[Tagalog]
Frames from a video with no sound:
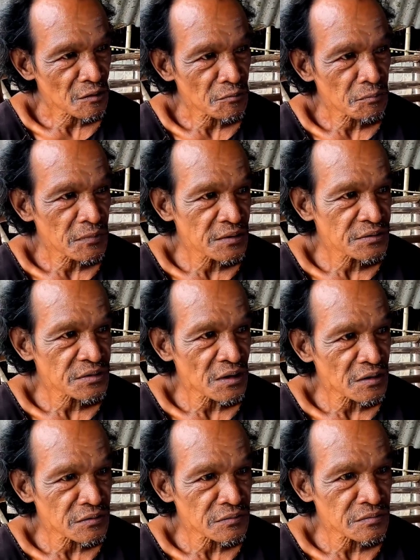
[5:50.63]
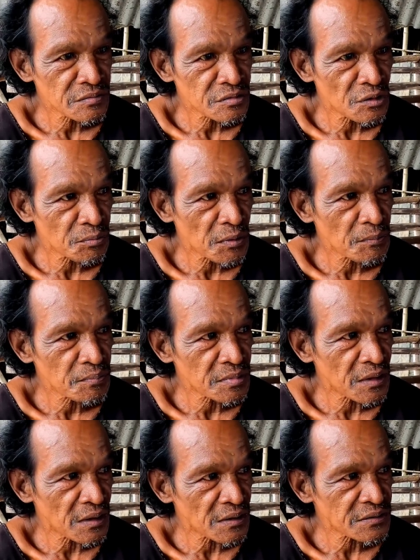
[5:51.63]
Kung minsan
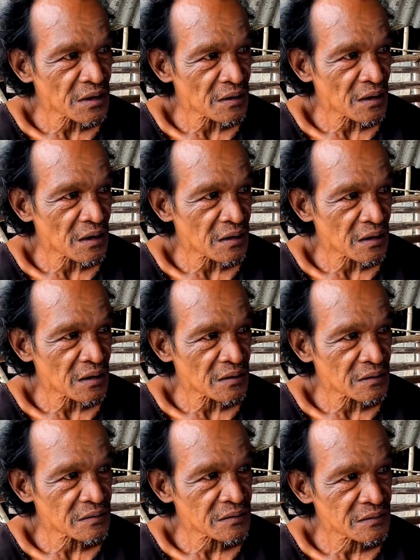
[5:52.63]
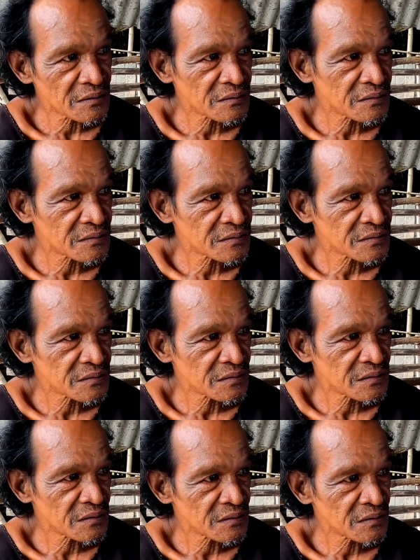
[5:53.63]
250 250. Hindi po
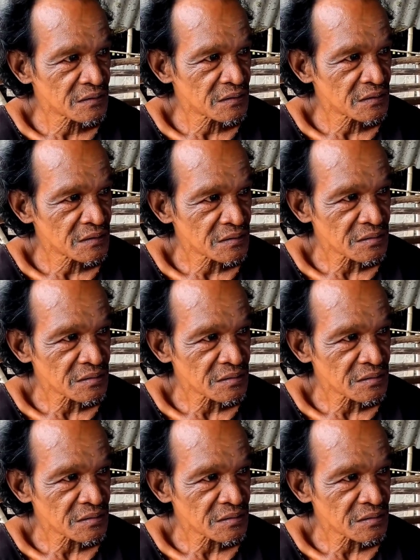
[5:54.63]
'yun straight.